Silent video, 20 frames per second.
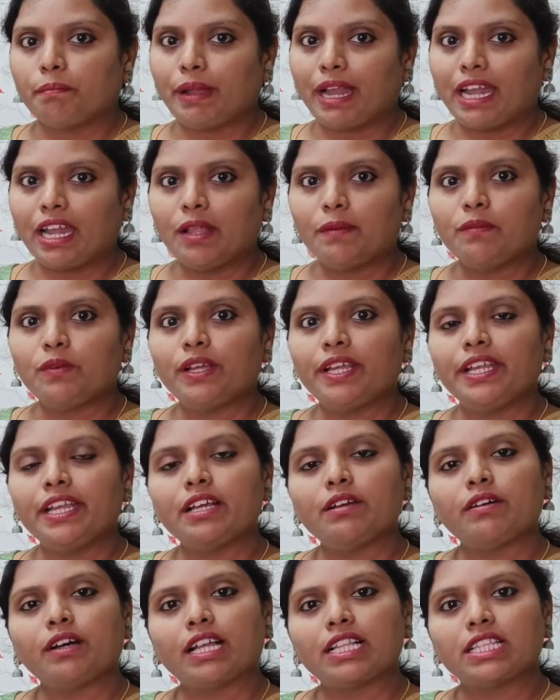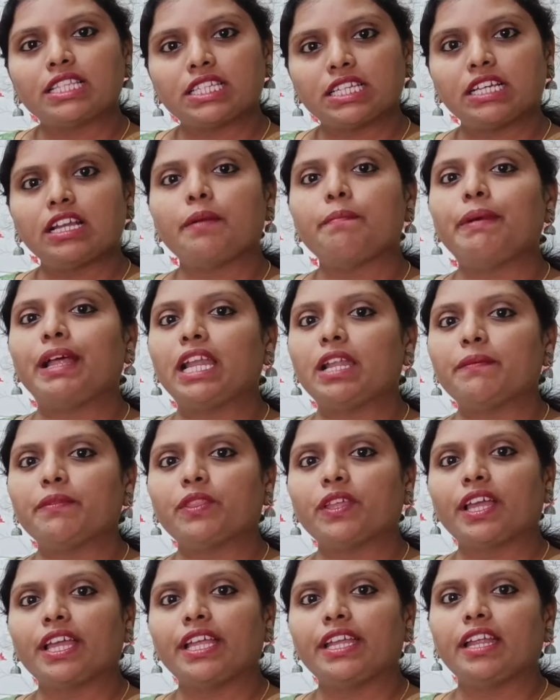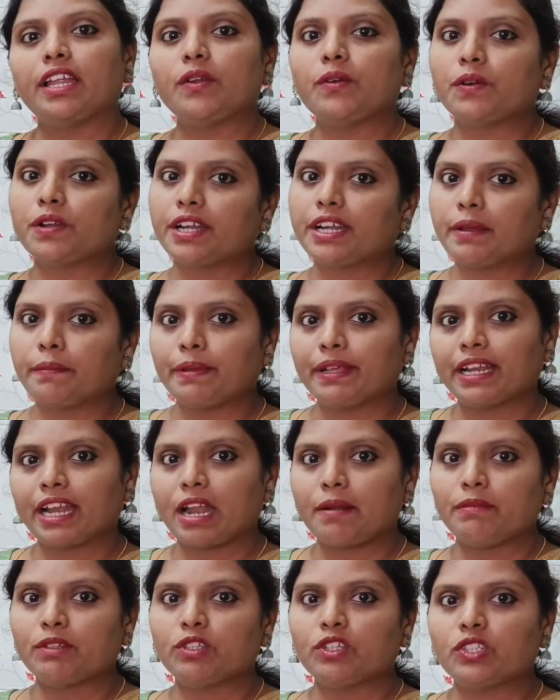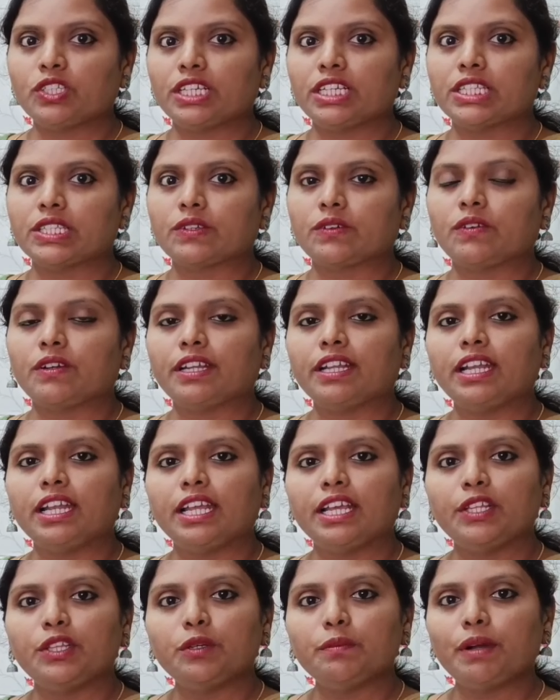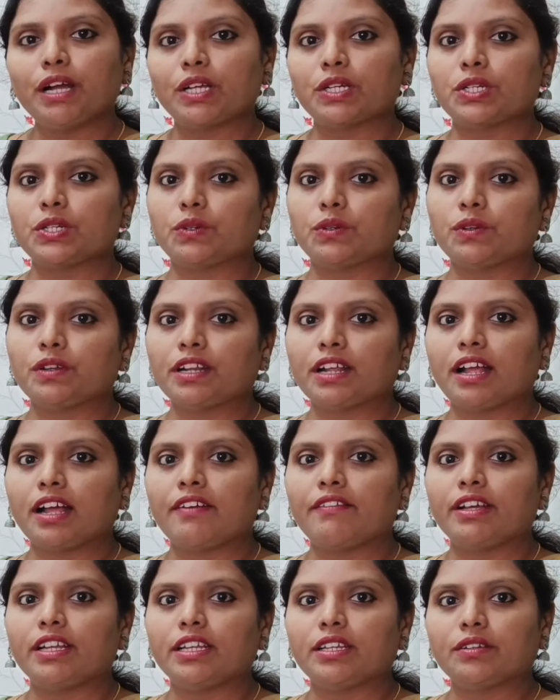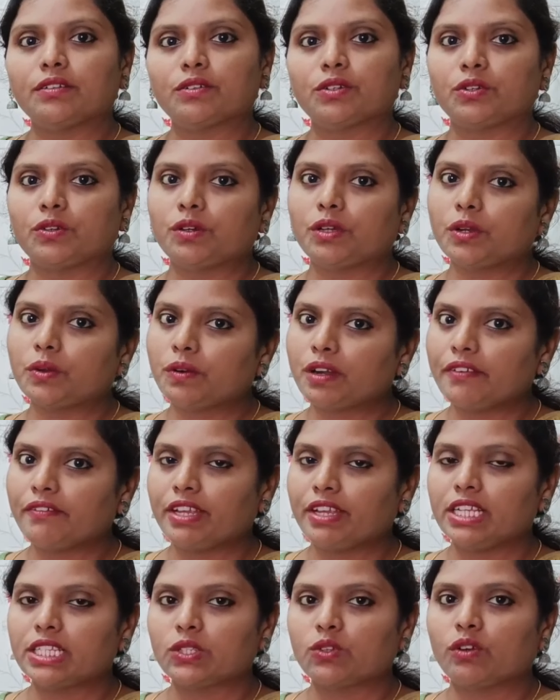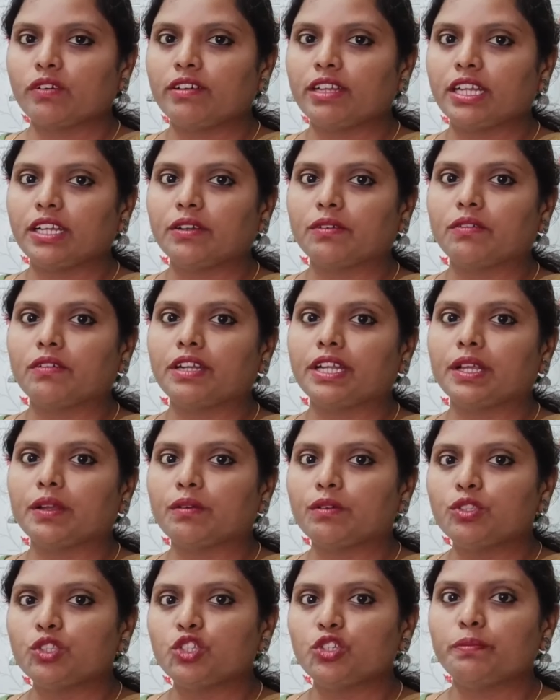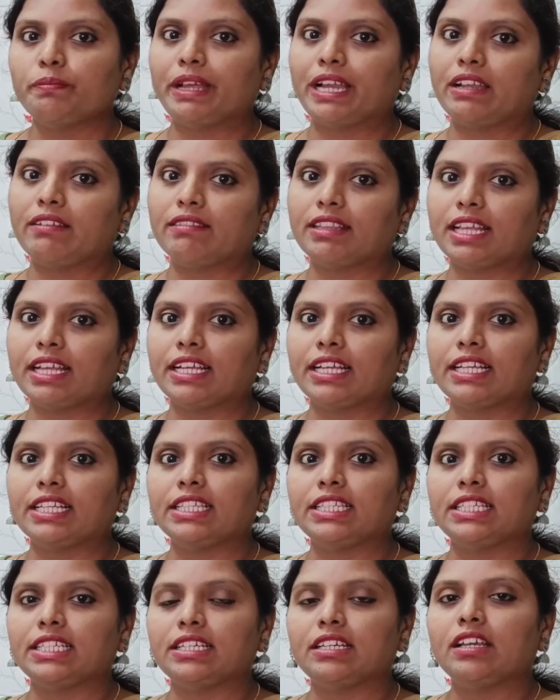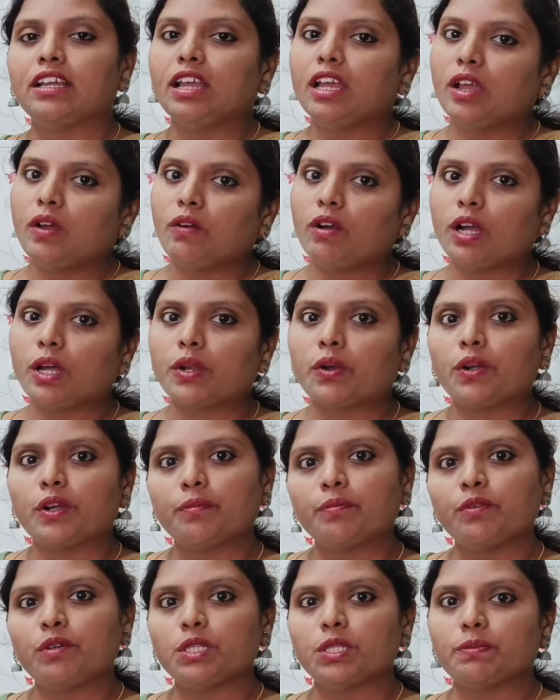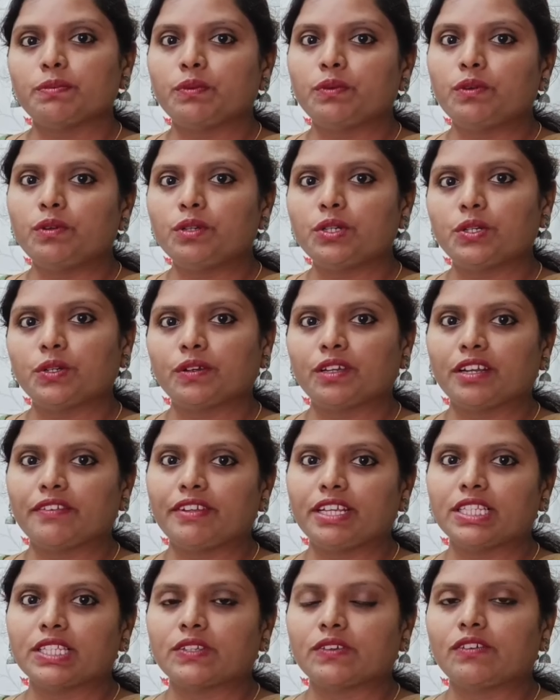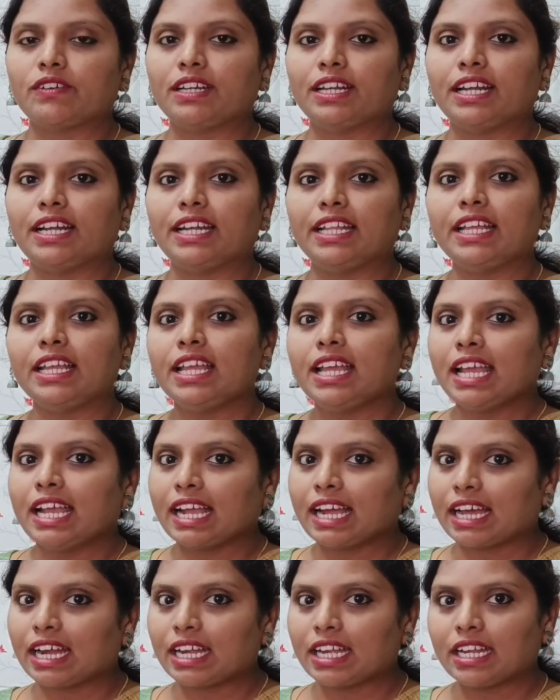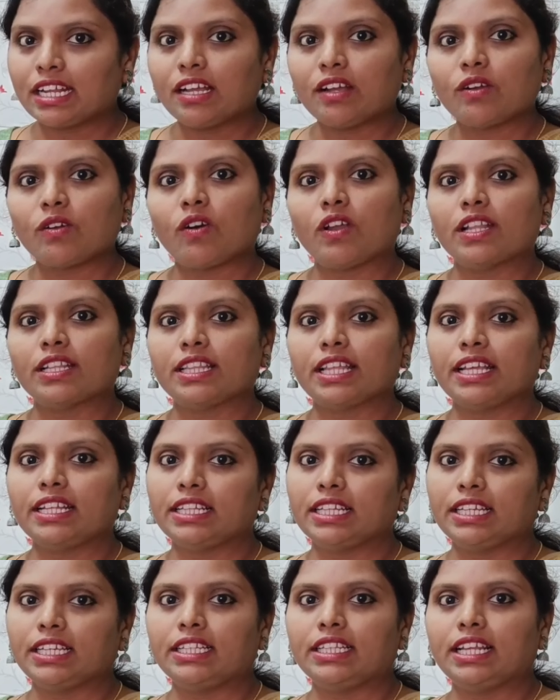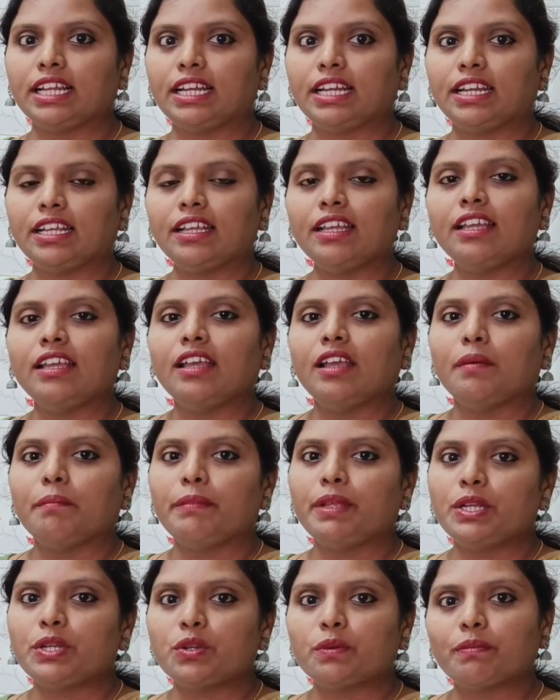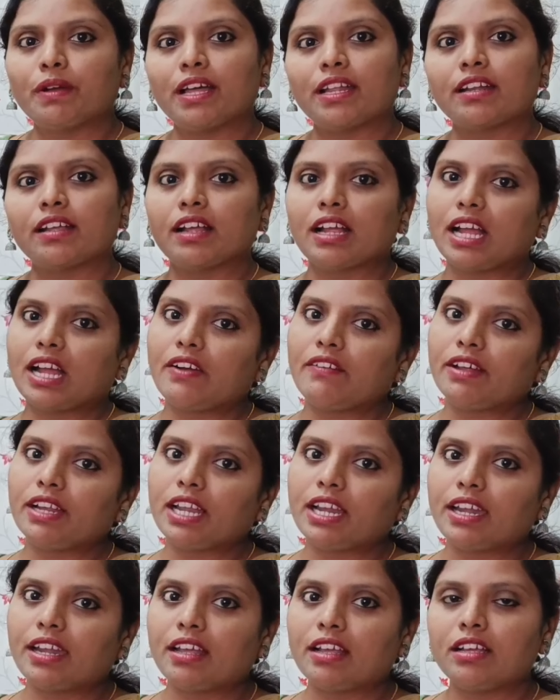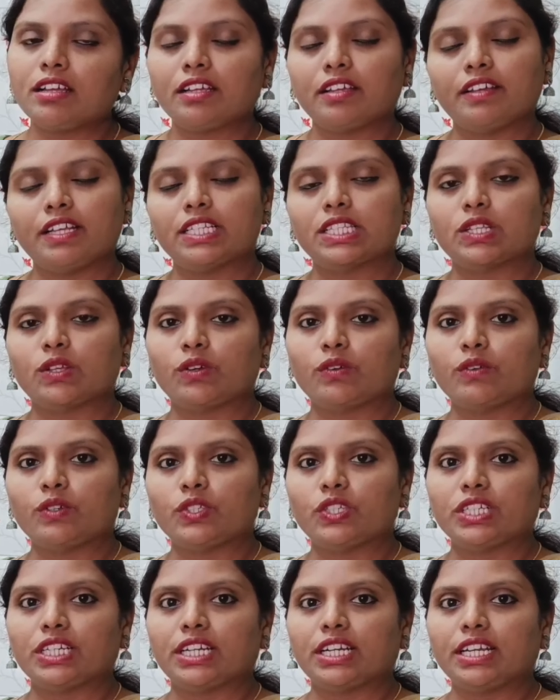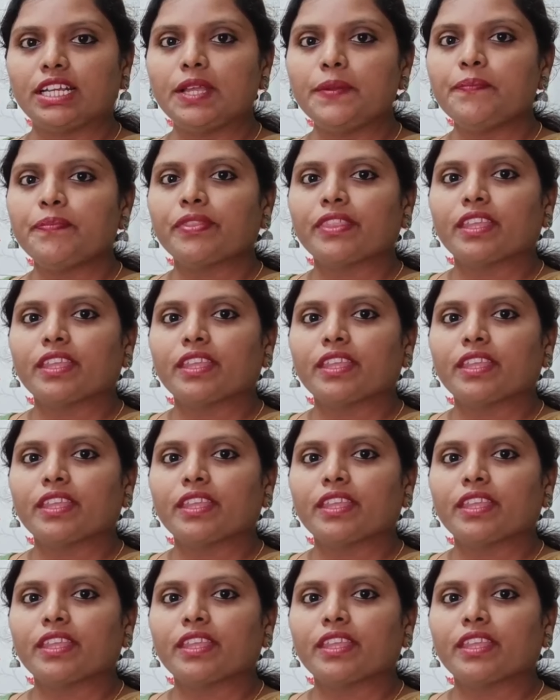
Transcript: బెల్లం అయినా అచ్చంగా బెల్లంతో అయినా నూట డెబ్బై గ్రాములతో చేసుకోండి లేదు మాకు షుగర్ కావాలను షుగర్ కూడా వేసుకోవాలనుకుంటే కొంచెం బెల్లం తగ్గించి ఒక రెండు మూడు స్పూన్లు షుగర్ వేసుకోండి అండి కరెక్ట్గా కొలత అయితే ఇదండి మీరు సుమారుగా కావాలన్నా వేసుకోవచ్చండి